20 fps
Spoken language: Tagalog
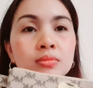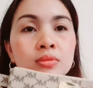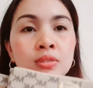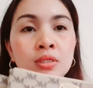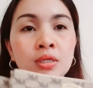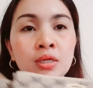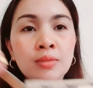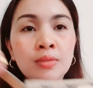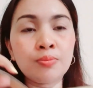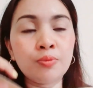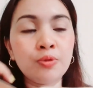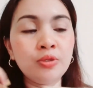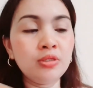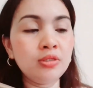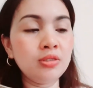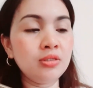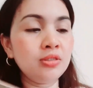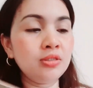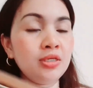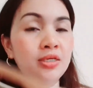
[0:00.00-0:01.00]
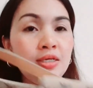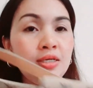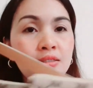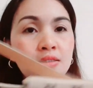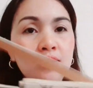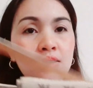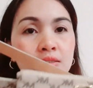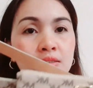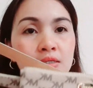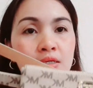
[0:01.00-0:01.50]
Yan, pwede na siya guys
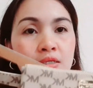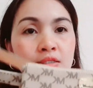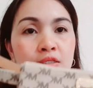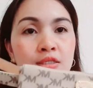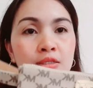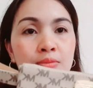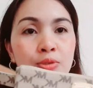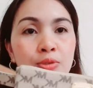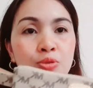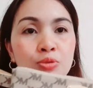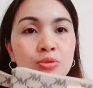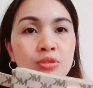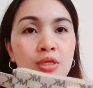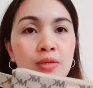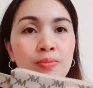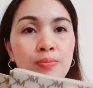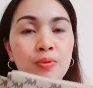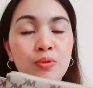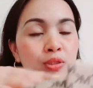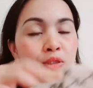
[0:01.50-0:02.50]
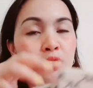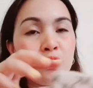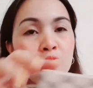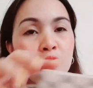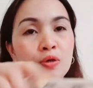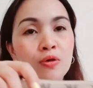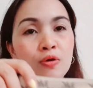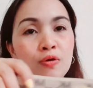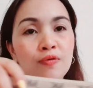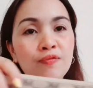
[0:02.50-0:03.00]
kasi kasya naman yung cellphone.
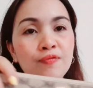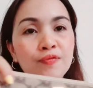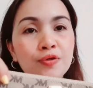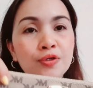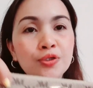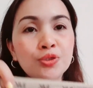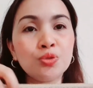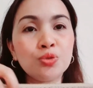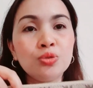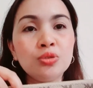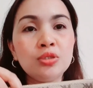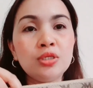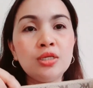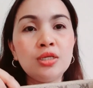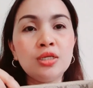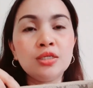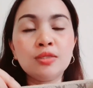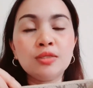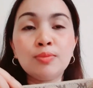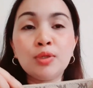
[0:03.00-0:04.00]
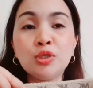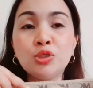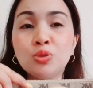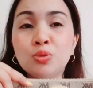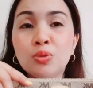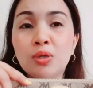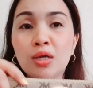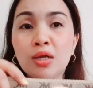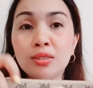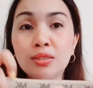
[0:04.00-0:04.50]
Of course, konti lang naman
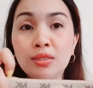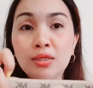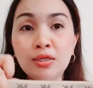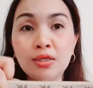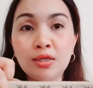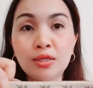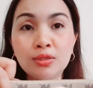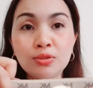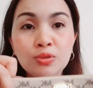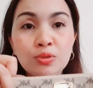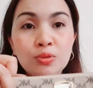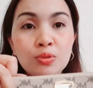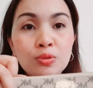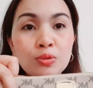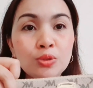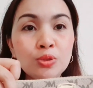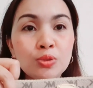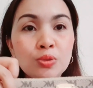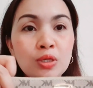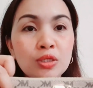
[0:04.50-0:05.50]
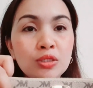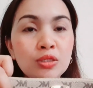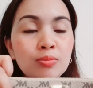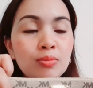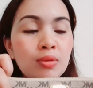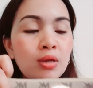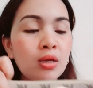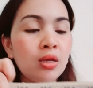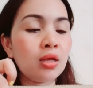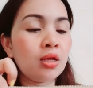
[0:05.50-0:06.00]
yung ating ano, yung ating
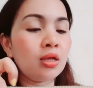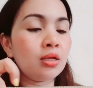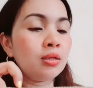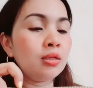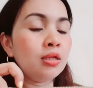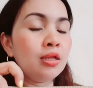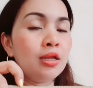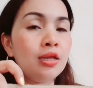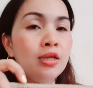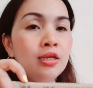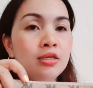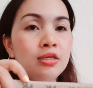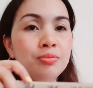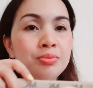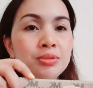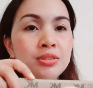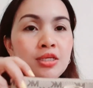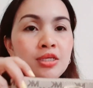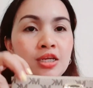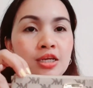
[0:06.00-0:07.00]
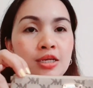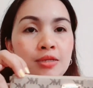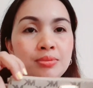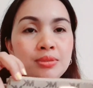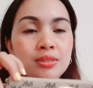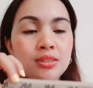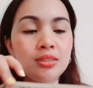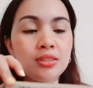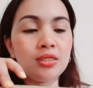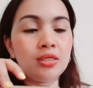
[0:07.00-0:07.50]
mga lipstick,
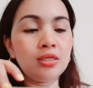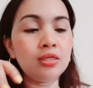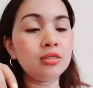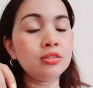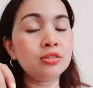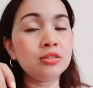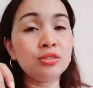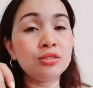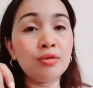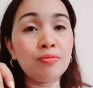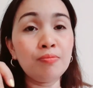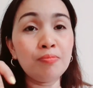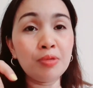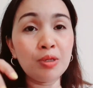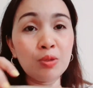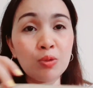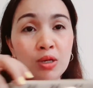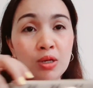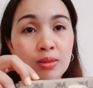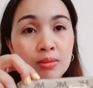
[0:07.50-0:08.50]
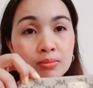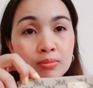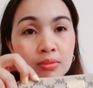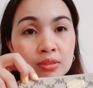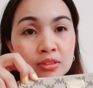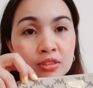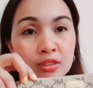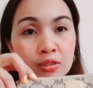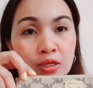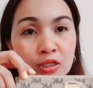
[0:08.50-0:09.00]
lipstick. Syempre wala
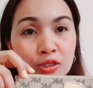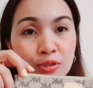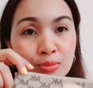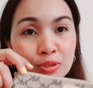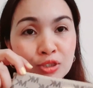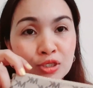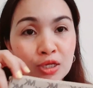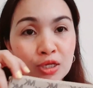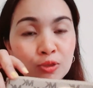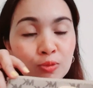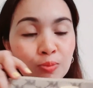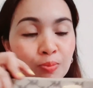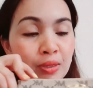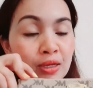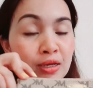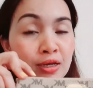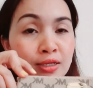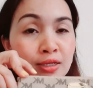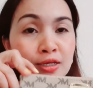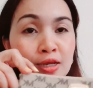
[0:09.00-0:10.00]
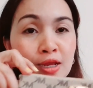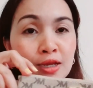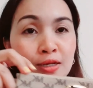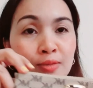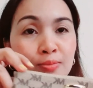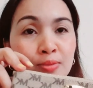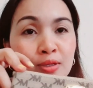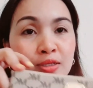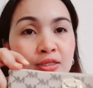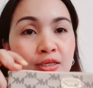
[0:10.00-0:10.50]
masy wala tayong masyadong perang
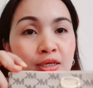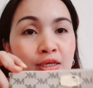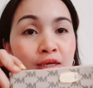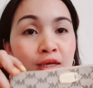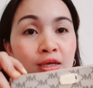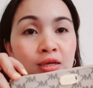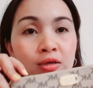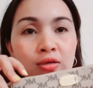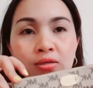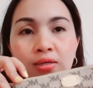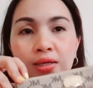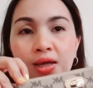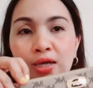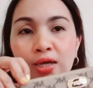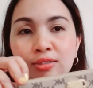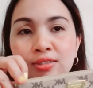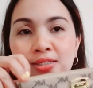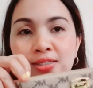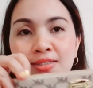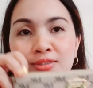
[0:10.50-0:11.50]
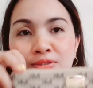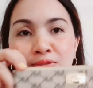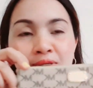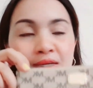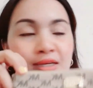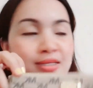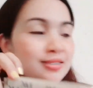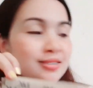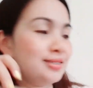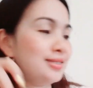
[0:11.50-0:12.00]
ilalaman kaya ayos lang to
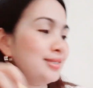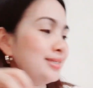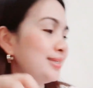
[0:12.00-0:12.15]
guys.